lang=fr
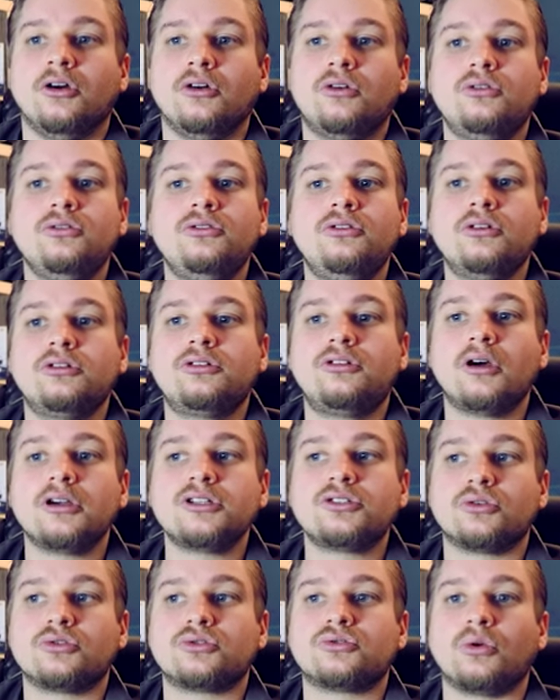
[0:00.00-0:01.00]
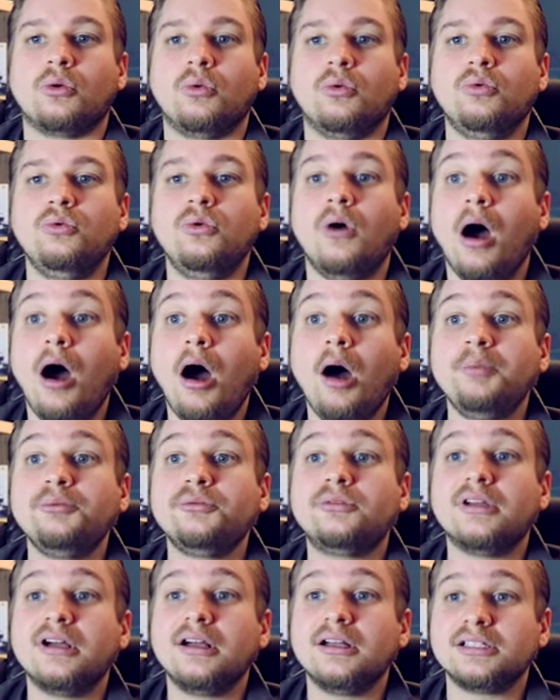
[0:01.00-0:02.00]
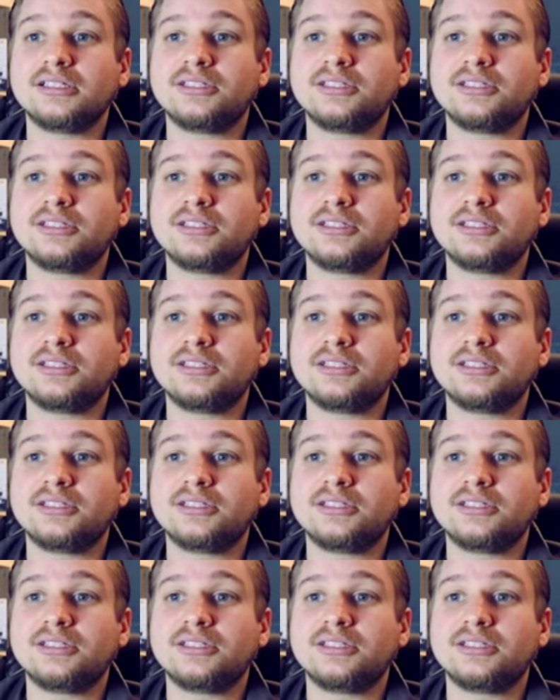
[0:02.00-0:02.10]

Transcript: Good Doctor, ils en sont où Oh putain,